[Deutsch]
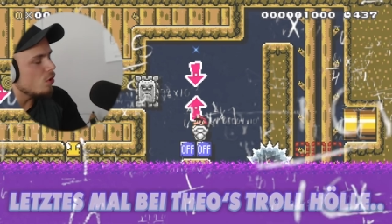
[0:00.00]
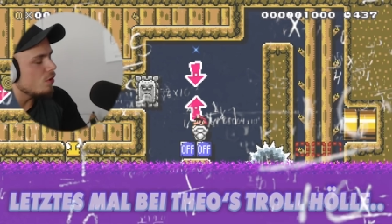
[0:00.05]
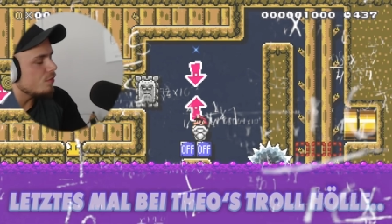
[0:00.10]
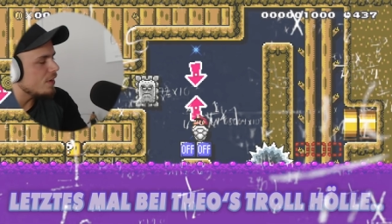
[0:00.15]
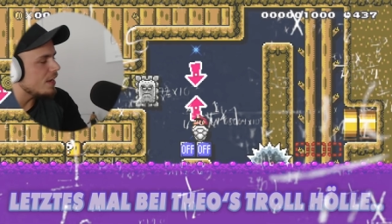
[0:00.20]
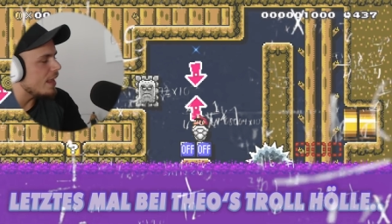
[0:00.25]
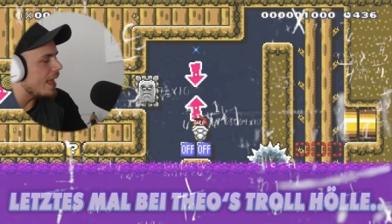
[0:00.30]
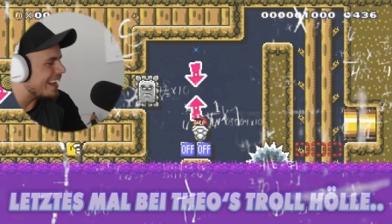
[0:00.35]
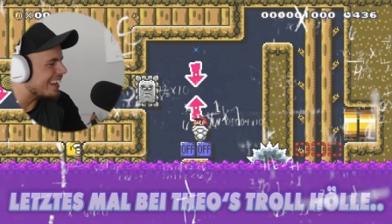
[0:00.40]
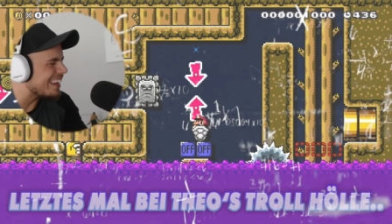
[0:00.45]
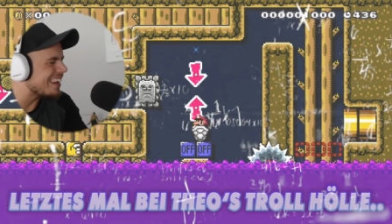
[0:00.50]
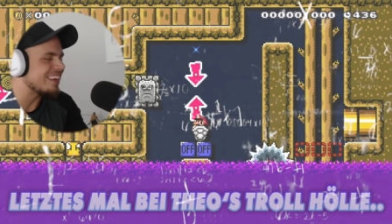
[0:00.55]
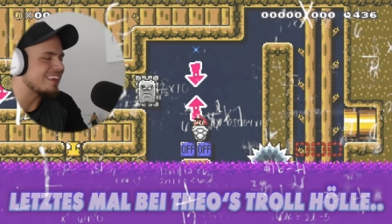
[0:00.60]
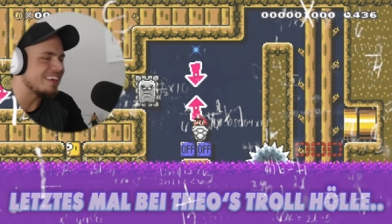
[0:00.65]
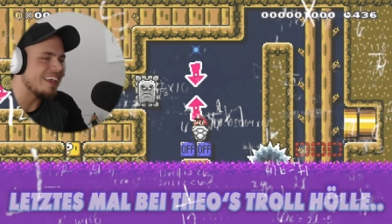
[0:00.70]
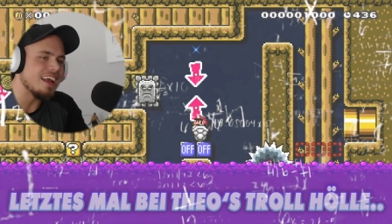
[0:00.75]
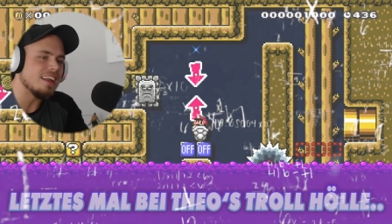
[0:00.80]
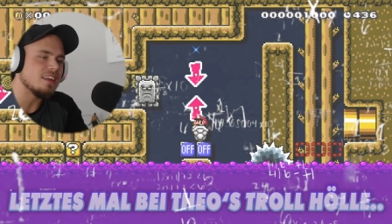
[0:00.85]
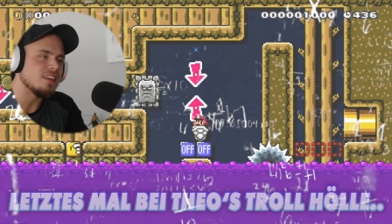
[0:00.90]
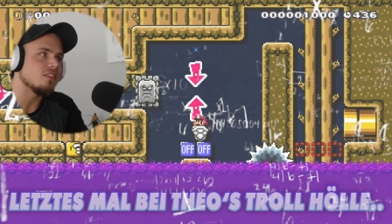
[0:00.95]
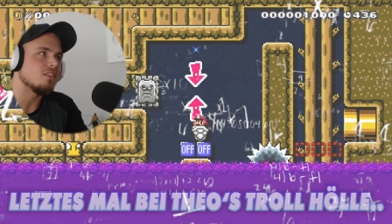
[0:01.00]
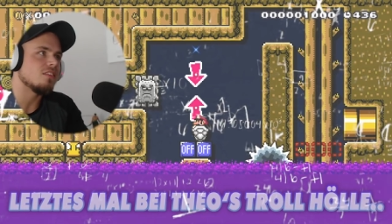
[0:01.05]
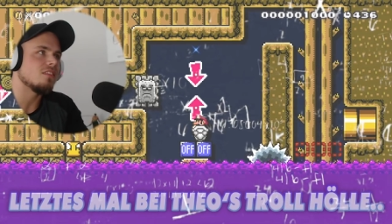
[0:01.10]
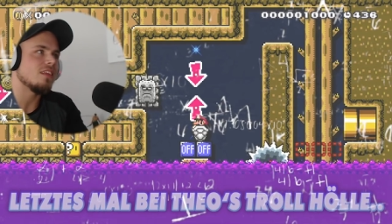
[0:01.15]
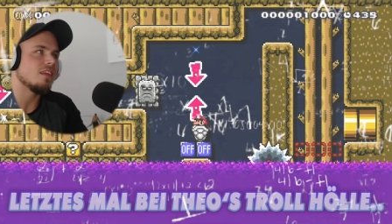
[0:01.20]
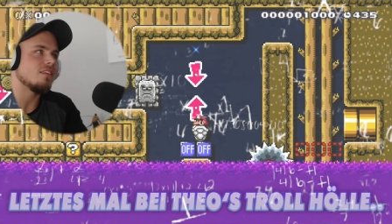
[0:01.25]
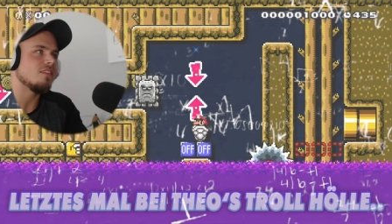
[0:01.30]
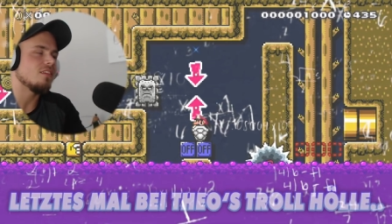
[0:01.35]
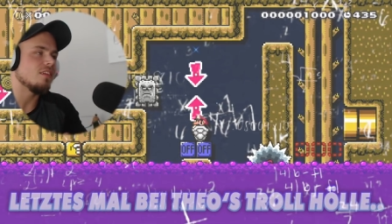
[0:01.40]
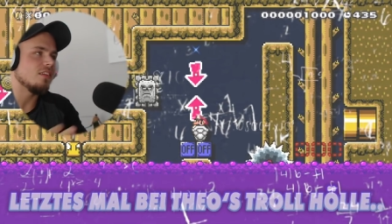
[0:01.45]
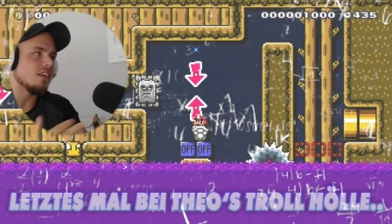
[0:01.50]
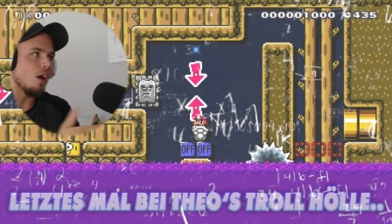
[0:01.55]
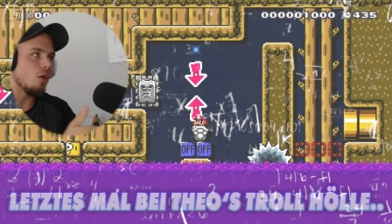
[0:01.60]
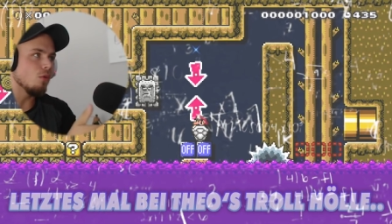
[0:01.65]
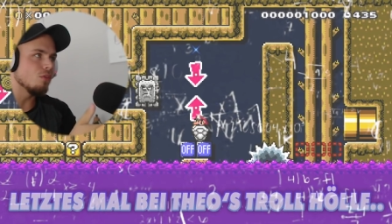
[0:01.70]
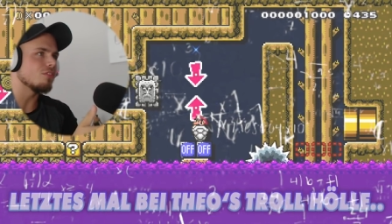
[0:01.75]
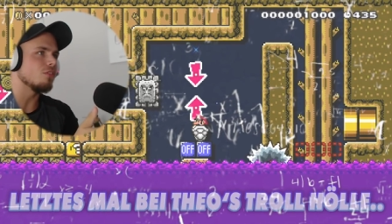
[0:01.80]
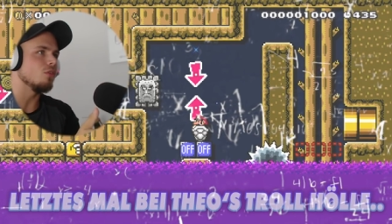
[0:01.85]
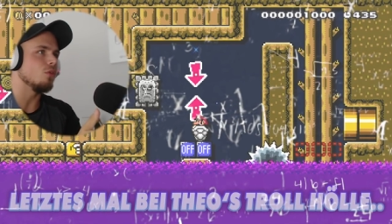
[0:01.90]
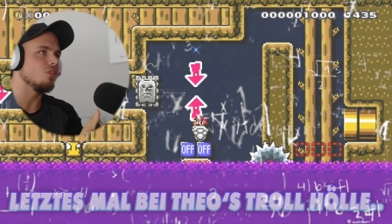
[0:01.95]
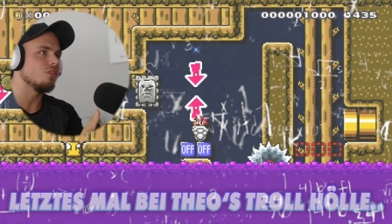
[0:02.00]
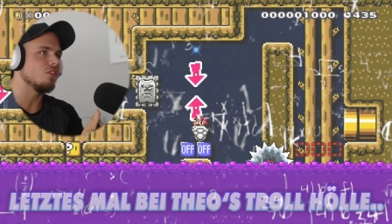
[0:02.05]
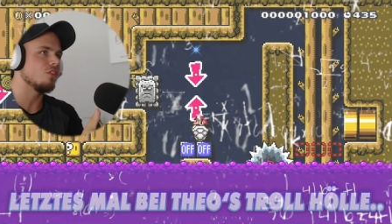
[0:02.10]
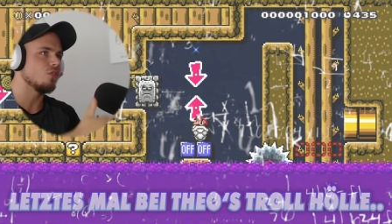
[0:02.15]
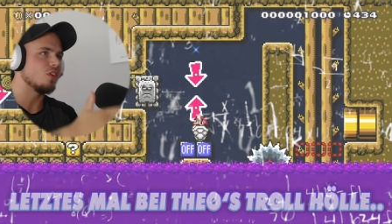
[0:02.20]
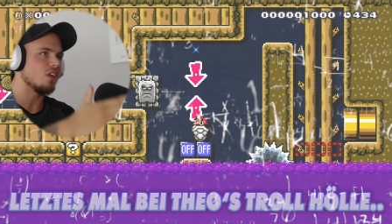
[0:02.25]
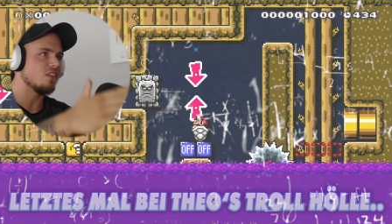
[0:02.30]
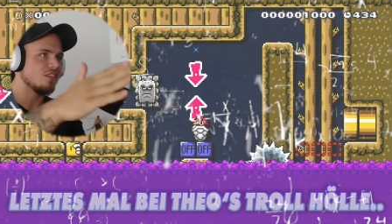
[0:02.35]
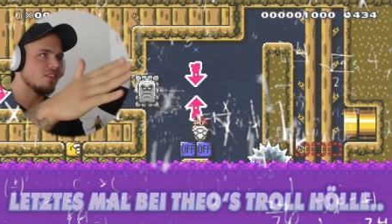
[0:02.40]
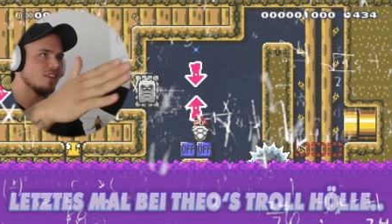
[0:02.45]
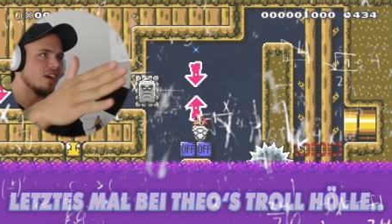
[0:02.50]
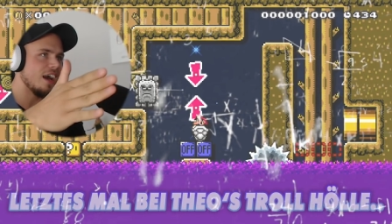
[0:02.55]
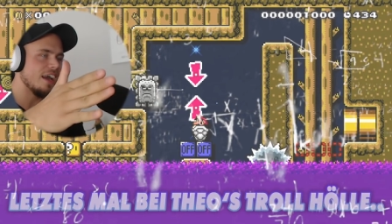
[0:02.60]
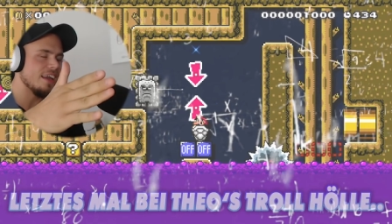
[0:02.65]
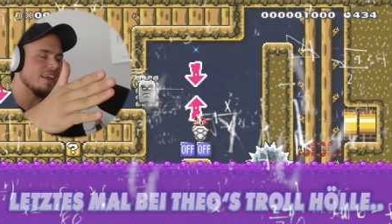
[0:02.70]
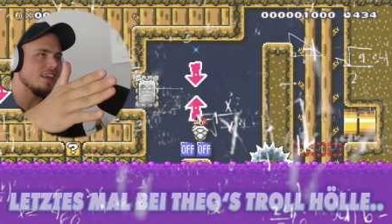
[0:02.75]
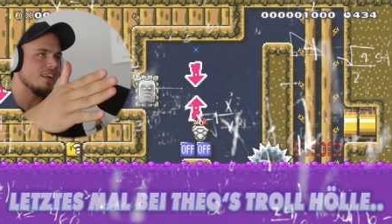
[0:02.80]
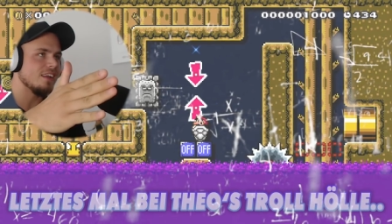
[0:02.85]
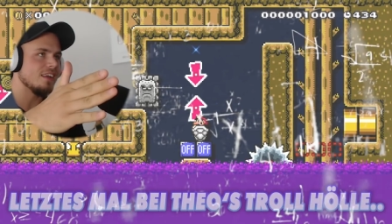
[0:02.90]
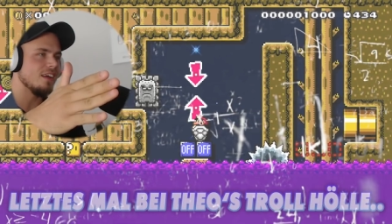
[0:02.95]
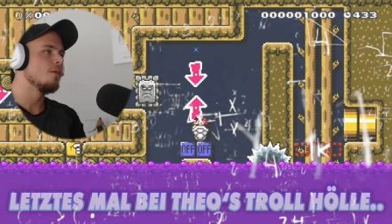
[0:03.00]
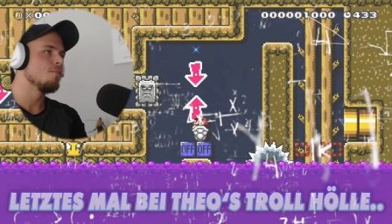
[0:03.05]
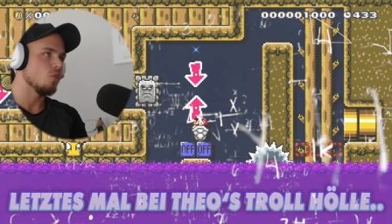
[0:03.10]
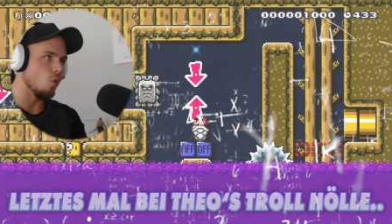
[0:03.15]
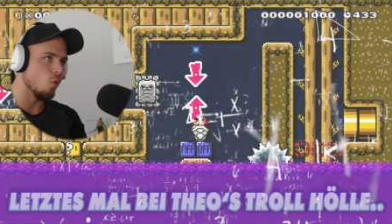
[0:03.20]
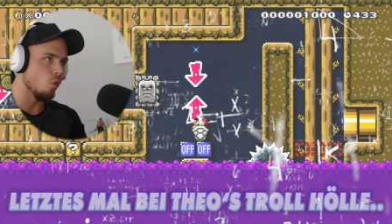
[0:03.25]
Will Hacker Cat jetzt, dass ich den auslöse, sodass ich da reingehen kann?